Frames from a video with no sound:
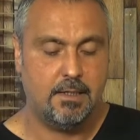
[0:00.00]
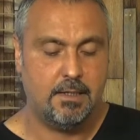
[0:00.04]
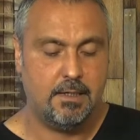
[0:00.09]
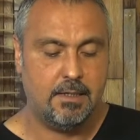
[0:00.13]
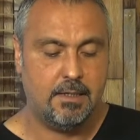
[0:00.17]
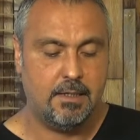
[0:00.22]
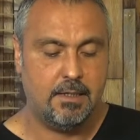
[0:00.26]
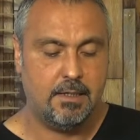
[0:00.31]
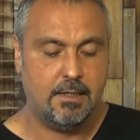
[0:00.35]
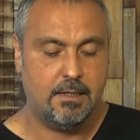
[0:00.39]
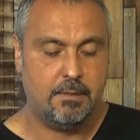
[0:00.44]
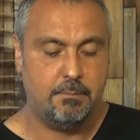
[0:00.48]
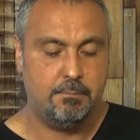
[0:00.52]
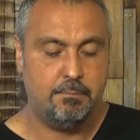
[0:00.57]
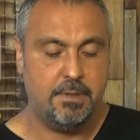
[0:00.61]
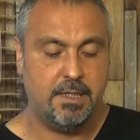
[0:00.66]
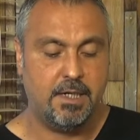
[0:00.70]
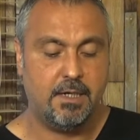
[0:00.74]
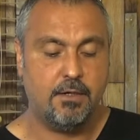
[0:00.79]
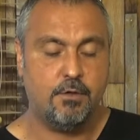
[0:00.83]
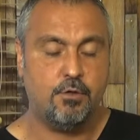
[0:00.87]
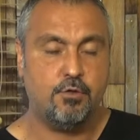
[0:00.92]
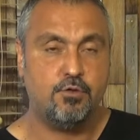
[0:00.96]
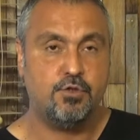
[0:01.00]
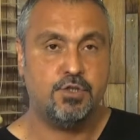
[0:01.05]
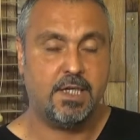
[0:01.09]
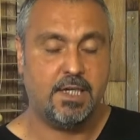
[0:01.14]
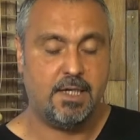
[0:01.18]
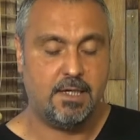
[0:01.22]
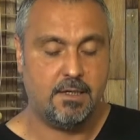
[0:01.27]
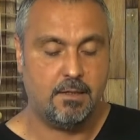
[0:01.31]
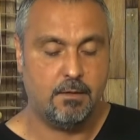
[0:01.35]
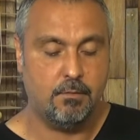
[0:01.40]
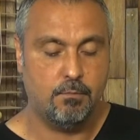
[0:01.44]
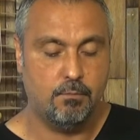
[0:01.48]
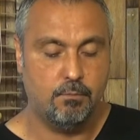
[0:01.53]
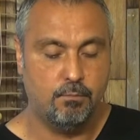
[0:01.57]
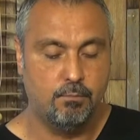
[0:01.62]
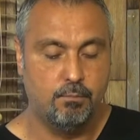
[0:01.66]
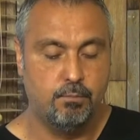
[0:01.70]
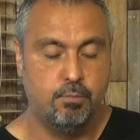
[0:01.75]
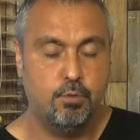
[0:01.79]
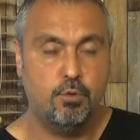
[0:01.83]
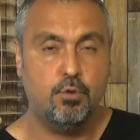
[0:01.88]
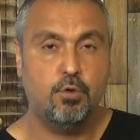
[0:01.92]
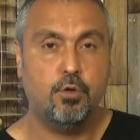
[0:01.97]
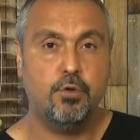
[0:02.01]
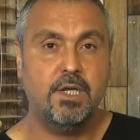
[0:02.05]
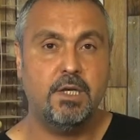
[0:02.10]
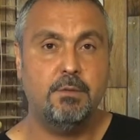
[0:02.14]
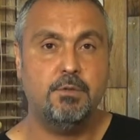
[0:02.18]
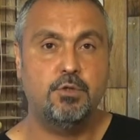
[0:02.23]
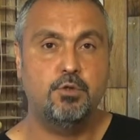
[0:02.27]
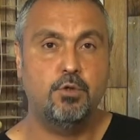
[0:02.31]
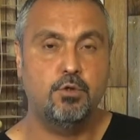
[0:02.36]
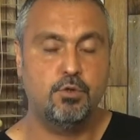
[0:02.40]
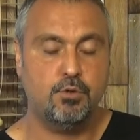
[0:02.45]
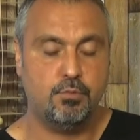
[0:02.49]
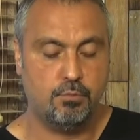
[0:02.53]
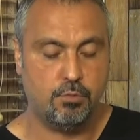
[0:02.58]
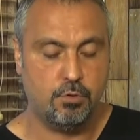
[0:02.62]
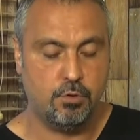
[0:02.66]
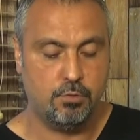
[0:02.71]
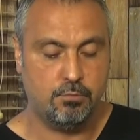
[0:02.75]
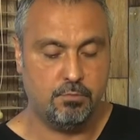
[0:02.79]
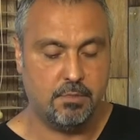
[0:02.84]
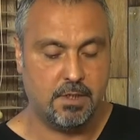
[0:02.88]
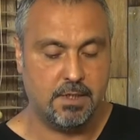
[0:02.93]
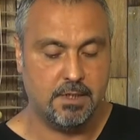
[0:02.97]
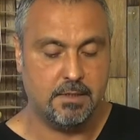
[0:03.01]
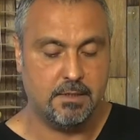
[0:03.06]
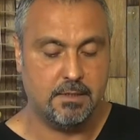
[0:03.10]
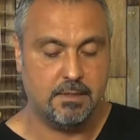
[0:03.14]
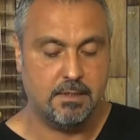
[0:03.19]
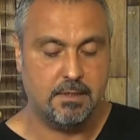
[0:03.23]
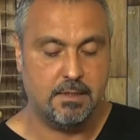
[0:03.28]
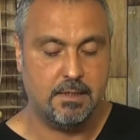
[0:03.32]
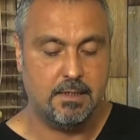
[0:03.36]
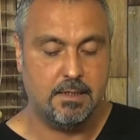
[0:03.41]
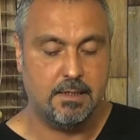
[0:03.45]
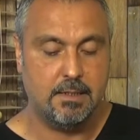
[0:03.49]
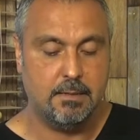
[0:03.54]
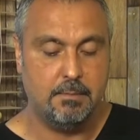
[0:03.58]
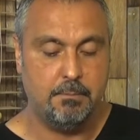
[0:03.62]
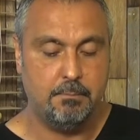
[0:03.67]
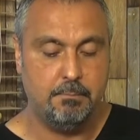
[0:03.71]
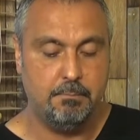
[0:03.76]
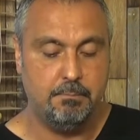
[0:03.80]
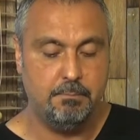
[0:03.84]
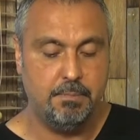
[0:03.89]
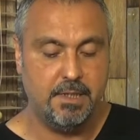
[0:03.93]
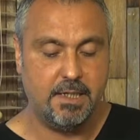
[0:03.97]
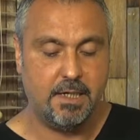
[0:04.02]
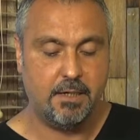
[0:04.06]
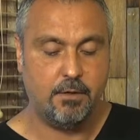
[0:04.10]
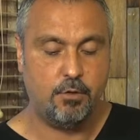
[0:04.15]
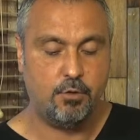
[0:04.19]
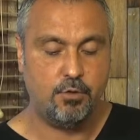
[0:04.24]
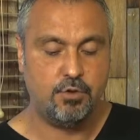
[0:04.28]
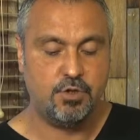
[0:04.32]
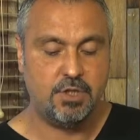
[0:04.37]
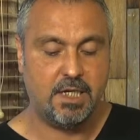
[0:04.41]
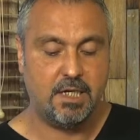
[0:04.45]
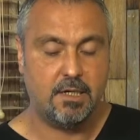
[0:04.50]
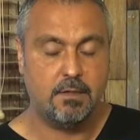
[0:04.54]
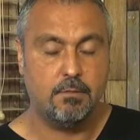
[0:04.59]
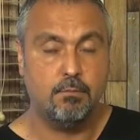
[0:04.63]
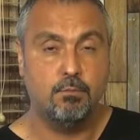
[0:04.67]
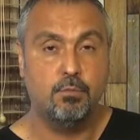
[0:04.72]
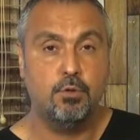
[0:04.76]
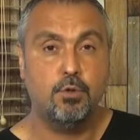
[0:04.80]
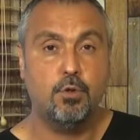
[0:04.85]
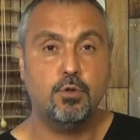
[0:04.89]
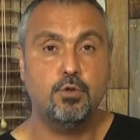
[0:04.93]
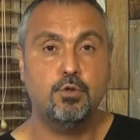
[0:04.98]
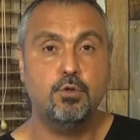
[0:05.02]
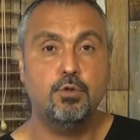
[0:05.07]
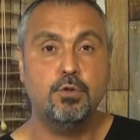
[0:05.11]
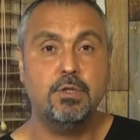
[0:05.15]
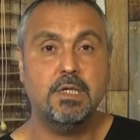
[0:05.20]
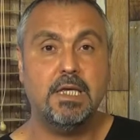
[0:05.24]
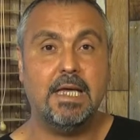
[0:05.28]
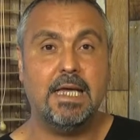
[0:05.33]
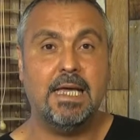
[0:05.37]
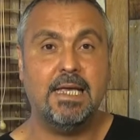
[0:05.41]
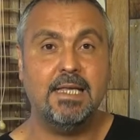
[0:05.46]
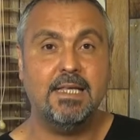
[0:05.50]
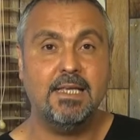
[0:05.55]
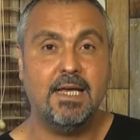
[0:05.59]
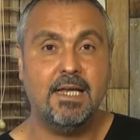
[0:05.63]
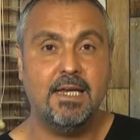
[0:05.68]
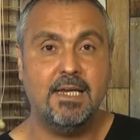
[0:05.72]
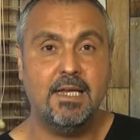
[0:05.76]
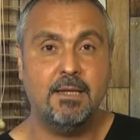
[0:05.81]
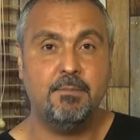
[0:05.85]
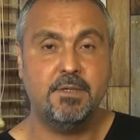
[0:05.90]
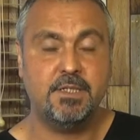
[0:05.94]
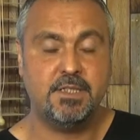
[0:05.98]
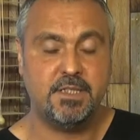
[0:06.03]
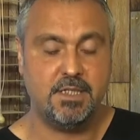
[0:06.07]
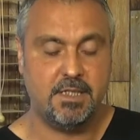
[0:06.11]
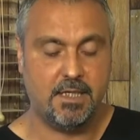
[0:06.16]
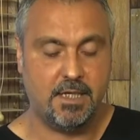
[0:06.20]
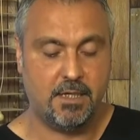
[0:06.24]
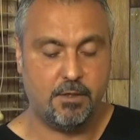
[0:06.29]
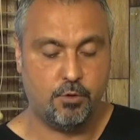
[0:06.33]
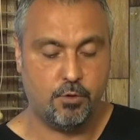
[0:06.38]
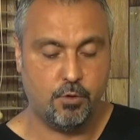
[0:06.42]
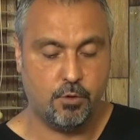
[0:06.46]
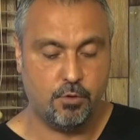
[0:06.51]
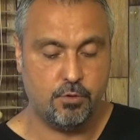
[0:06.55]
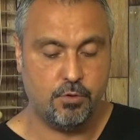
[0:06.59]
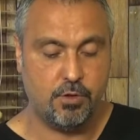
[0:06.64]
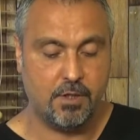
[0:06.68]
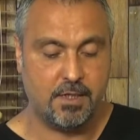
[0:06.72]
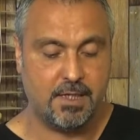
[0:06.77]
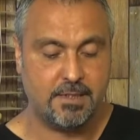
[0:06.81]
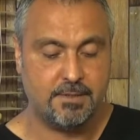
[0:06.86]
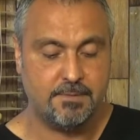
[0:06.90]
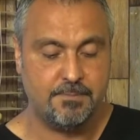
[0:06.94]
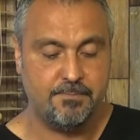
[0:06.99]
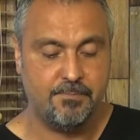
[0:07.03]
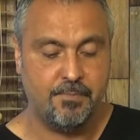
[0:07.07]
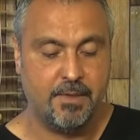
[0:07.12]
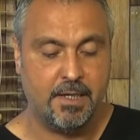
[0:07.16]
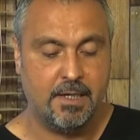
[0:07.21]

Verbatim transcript: Ee, bir an önce bu konuya bir çözüm bulunmalı. Bir an önce bu göçün engellenmesi gerekiyor diyorlar.